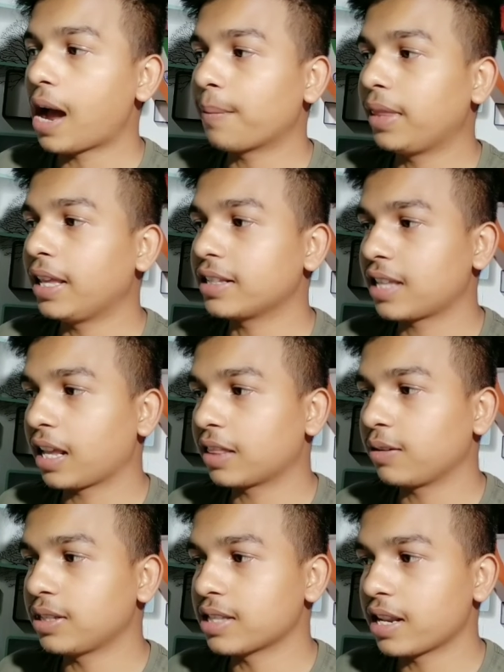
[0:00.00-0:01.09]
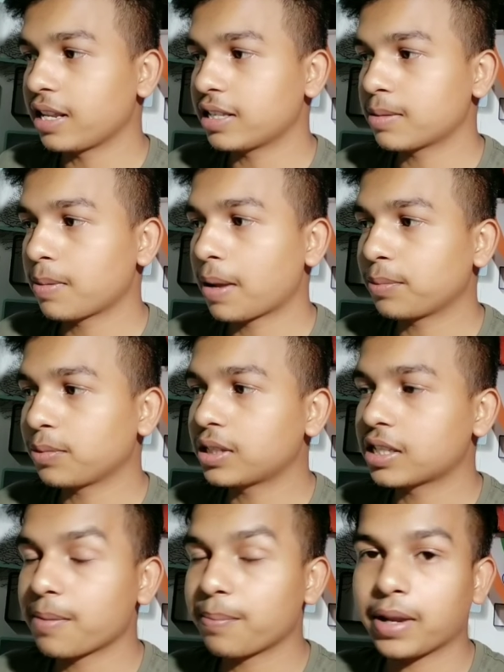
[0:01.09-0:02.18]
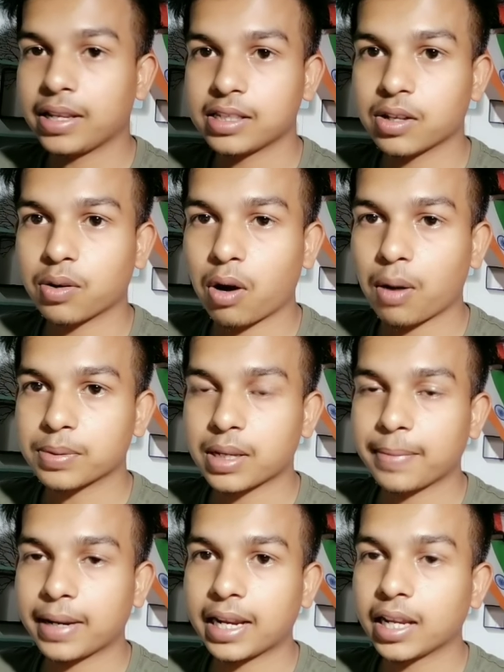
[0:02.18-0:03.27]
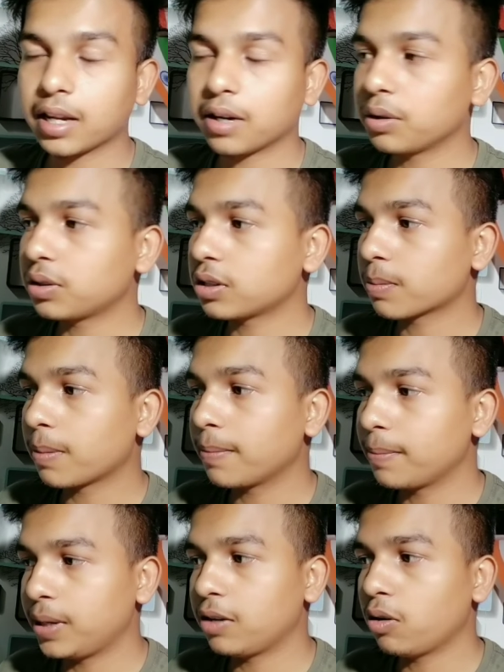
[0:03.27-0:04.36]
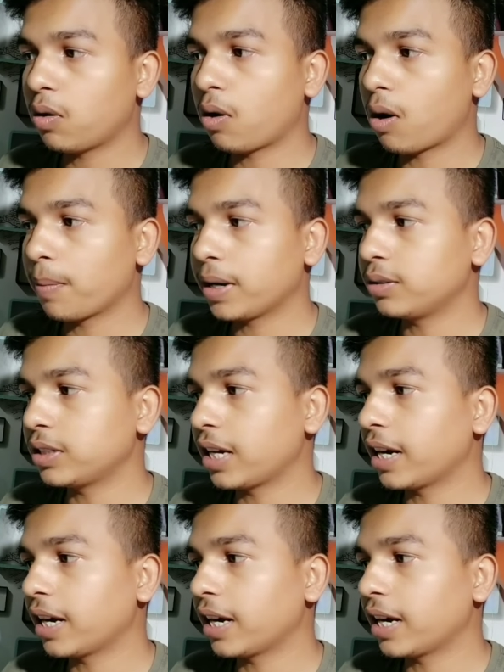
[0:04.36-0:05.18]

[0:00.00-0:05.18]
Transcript: आप देख सकते हो इजीली इसमें आपको जैसे इस ऑप्शन में क्लिक करेंगे तो इसमें वीडियो ओपन हो